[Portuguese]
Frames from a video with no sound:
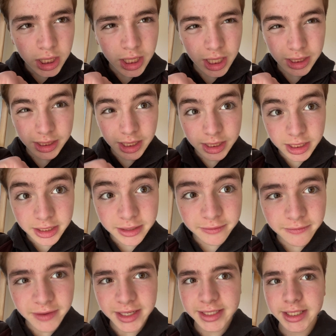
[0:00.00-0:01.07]
E acho que a
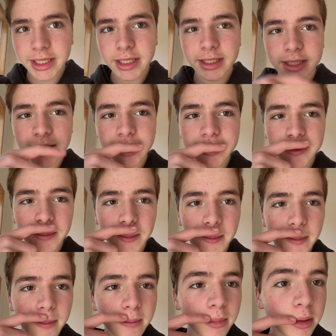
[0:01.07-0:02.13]
gente vai sair de casa.
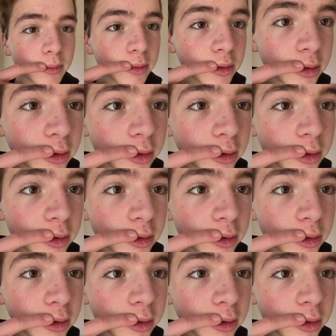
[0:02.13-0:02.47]
Mas meu